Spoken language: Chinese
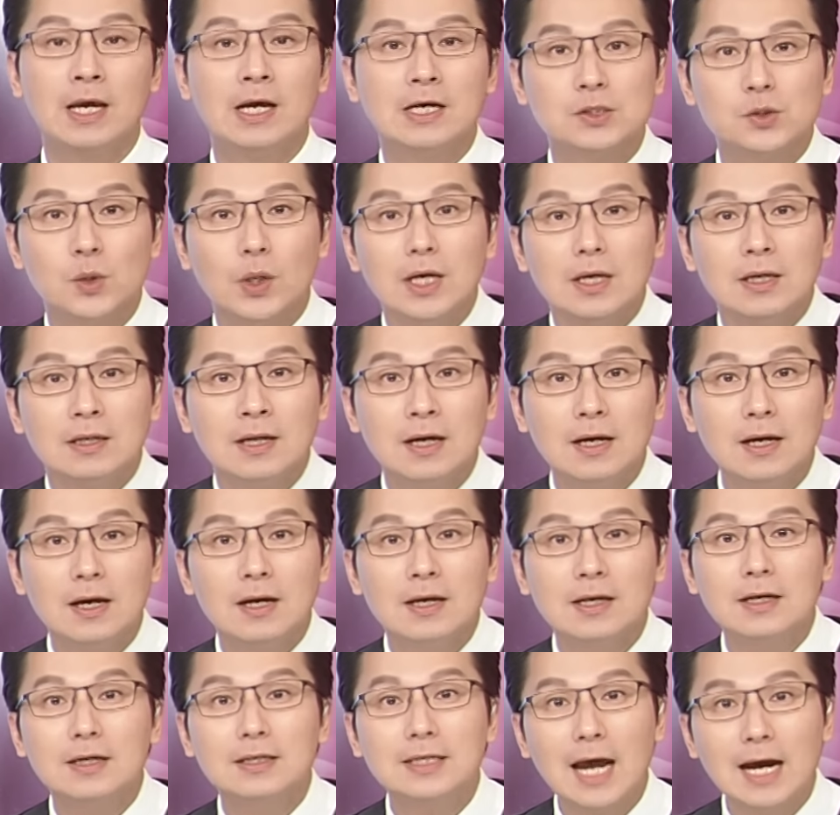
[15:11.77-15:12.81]
所以呢，
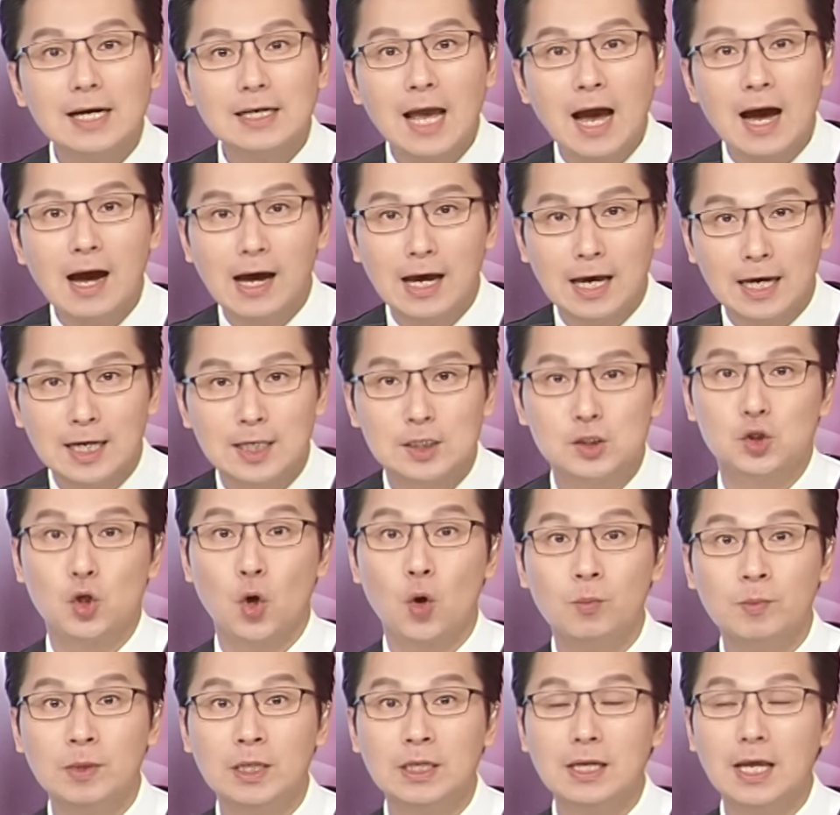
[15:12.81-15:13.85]
各大央行很
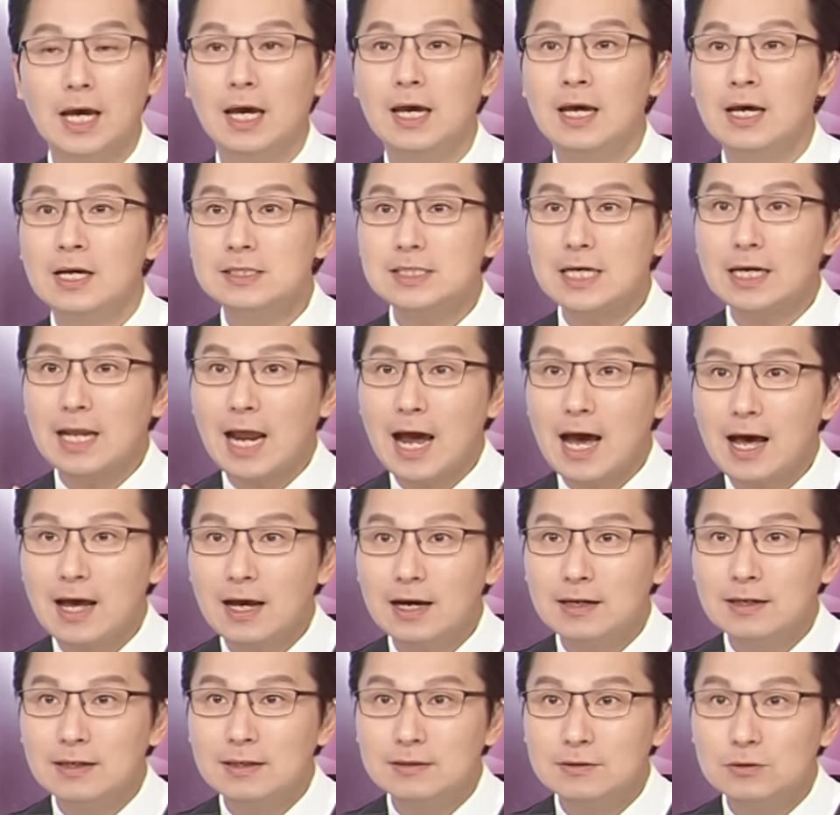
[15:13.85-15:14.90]
聪明的，在他
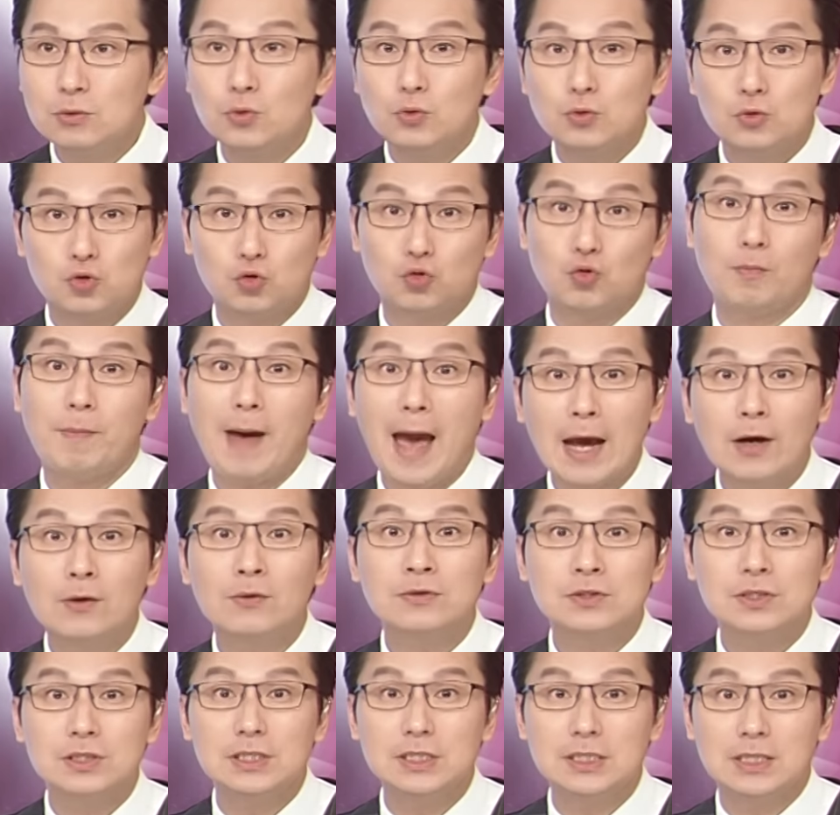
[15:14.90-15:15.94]
入主白
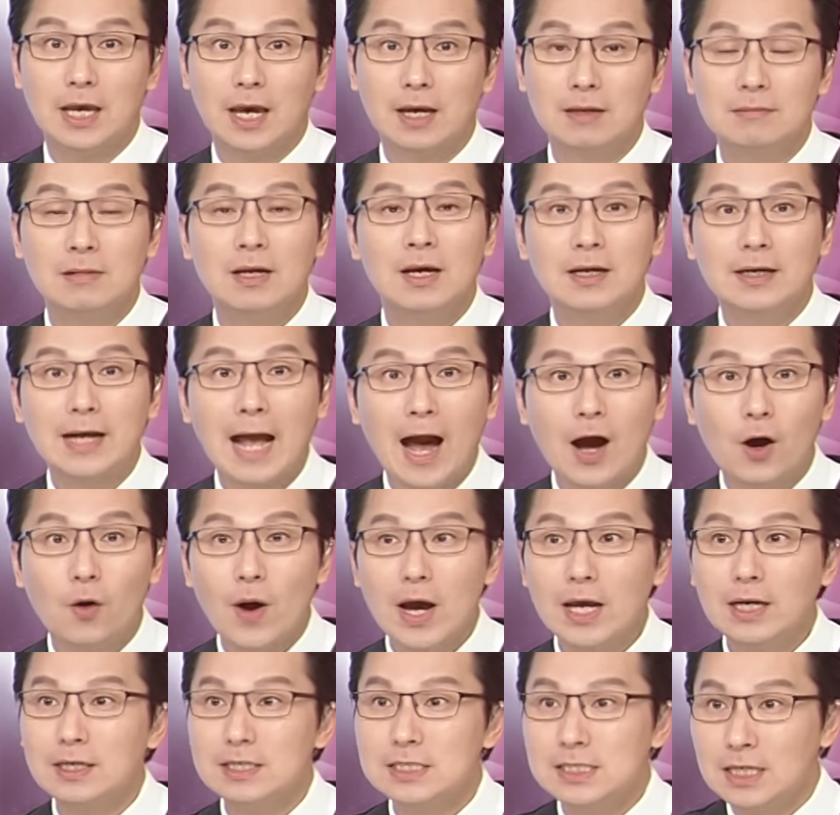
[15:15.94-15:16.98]
宫之前，赶
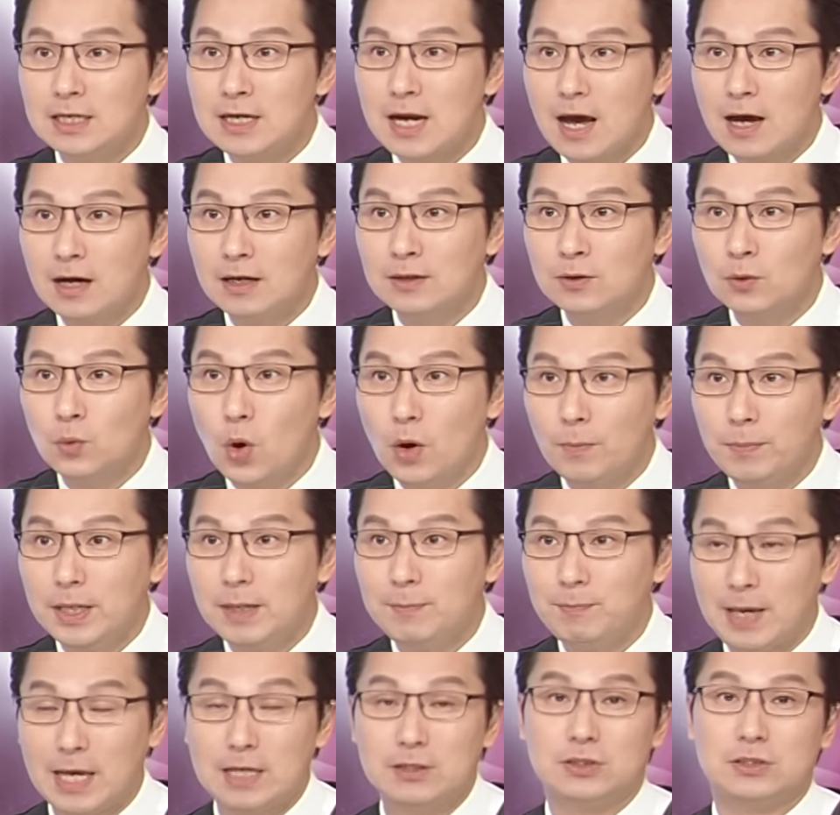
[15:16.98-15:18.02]
快的先让货币
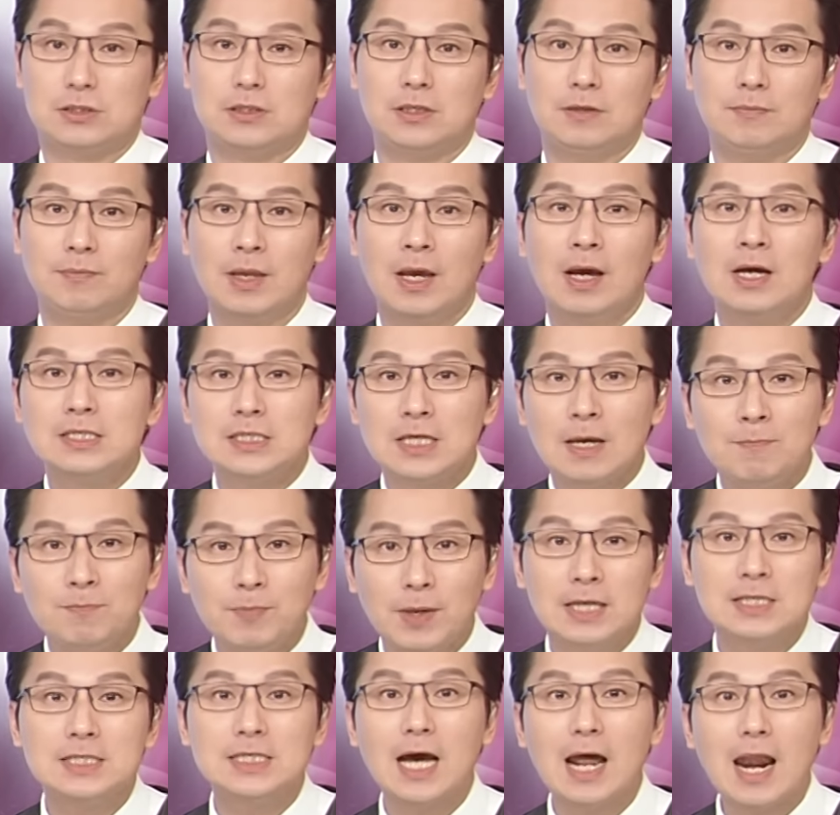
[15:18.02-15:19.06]
贬值，先
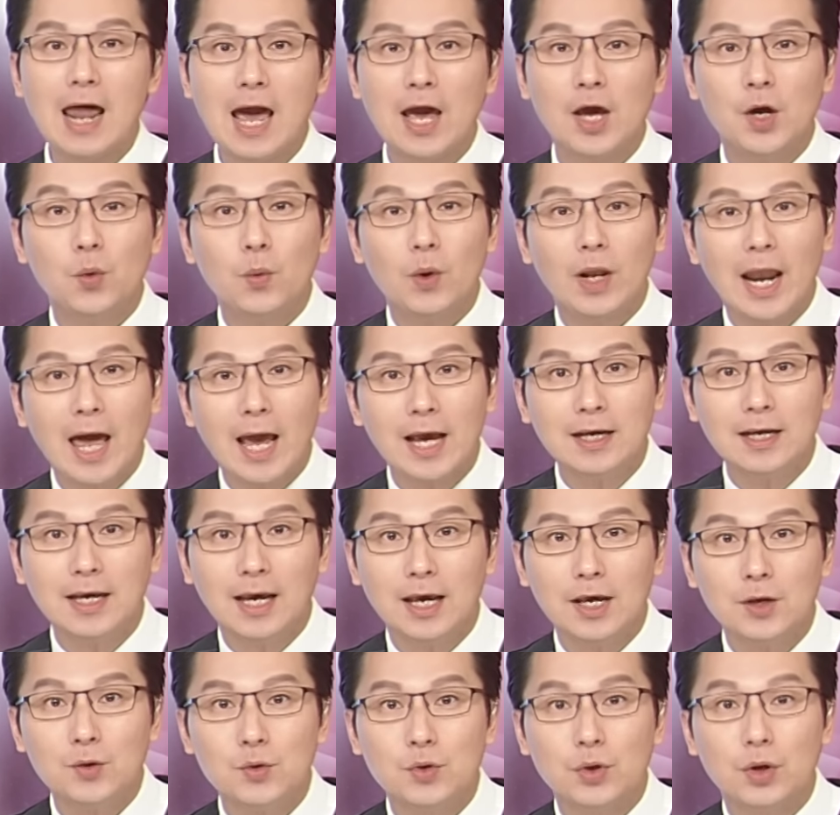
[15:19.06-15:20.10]
贬下来，未来
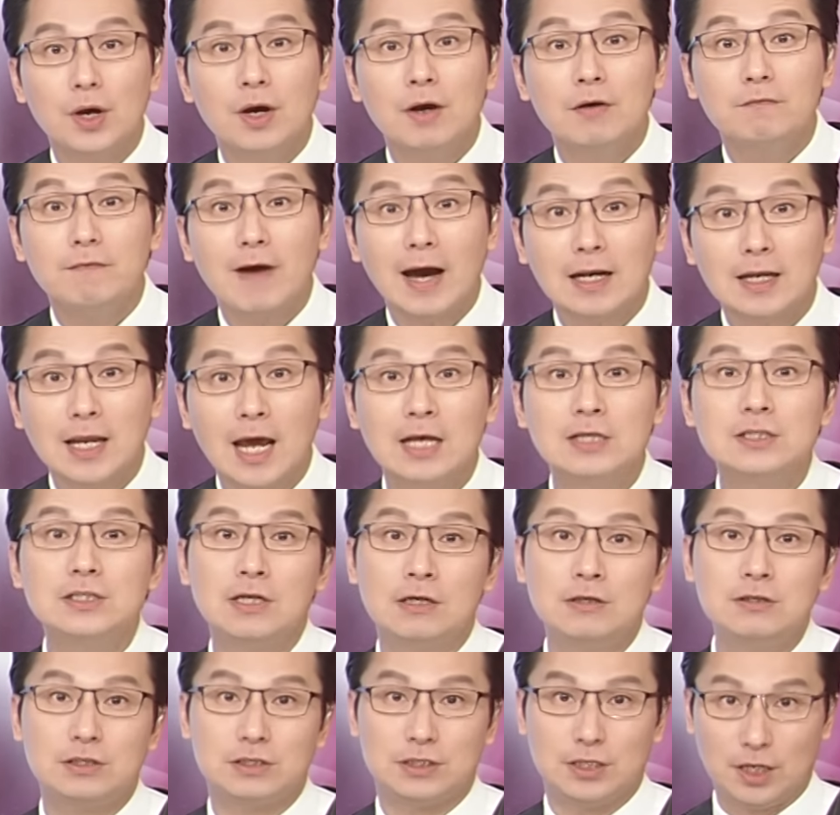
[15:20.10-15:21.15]
给予反弹
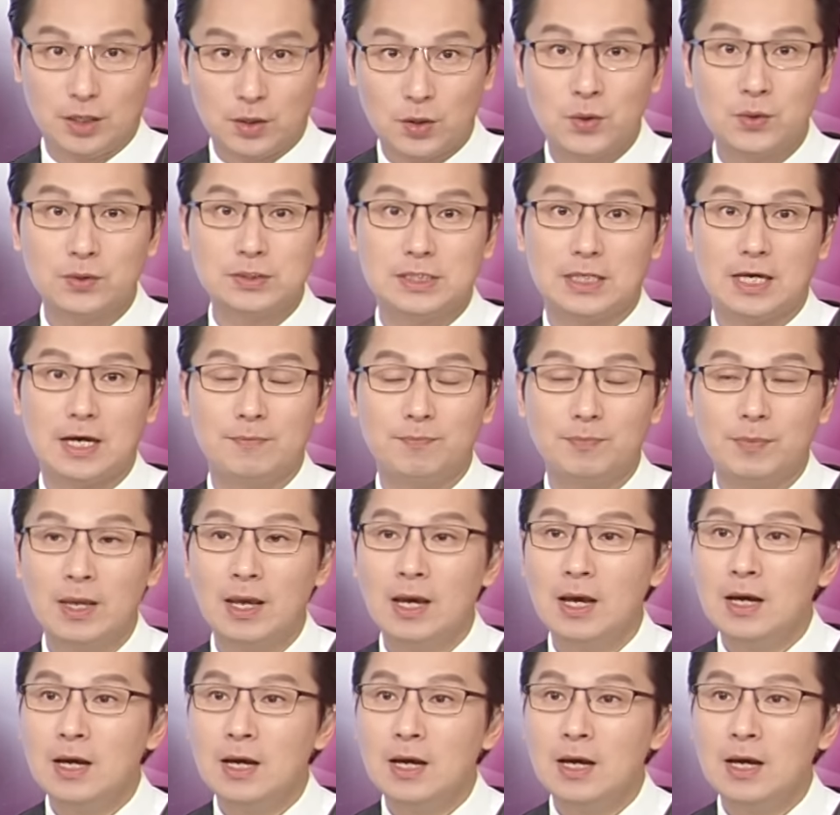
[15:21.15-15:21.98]
升值的空间。